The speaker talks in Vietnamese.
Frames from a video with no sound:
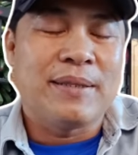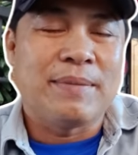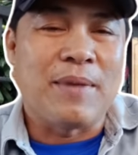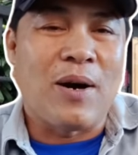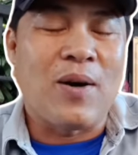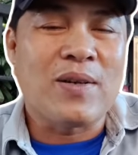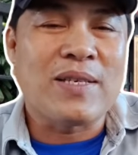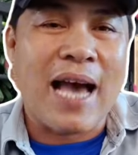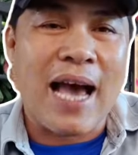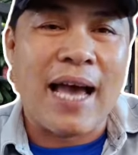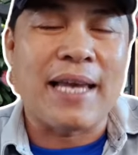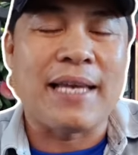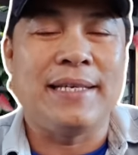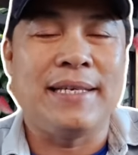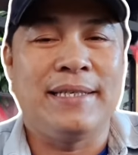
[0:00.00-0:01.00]
bỏ
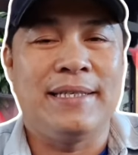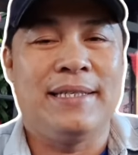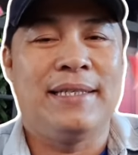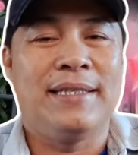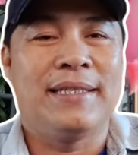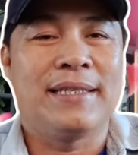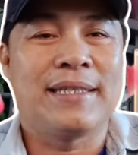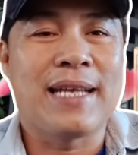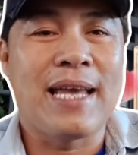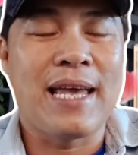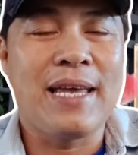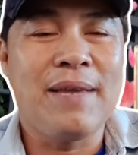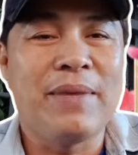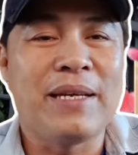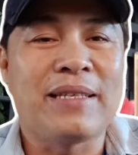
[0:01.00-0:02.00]
chạy
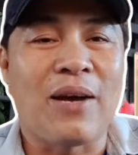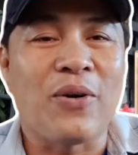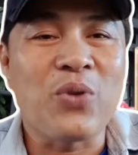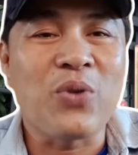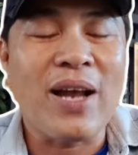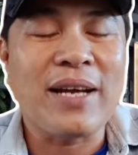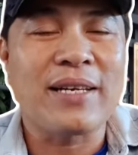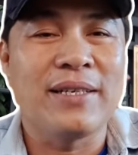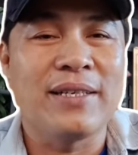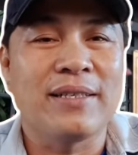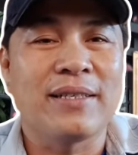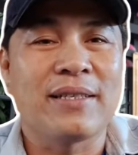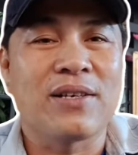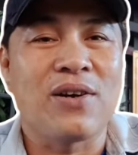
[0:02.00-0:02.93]
để mình tẩu thoát được